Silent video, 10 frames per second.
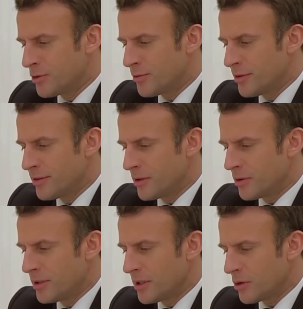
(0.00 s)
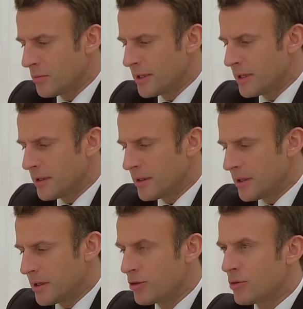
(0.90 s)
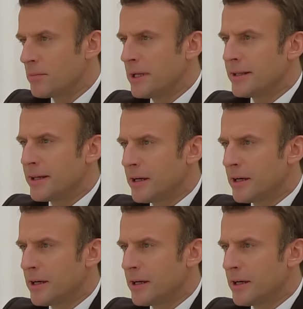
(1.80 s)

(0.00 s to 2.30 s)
Ah bah dans ce cas-là, on peut dire que j'ai enfermé des millions de gens chez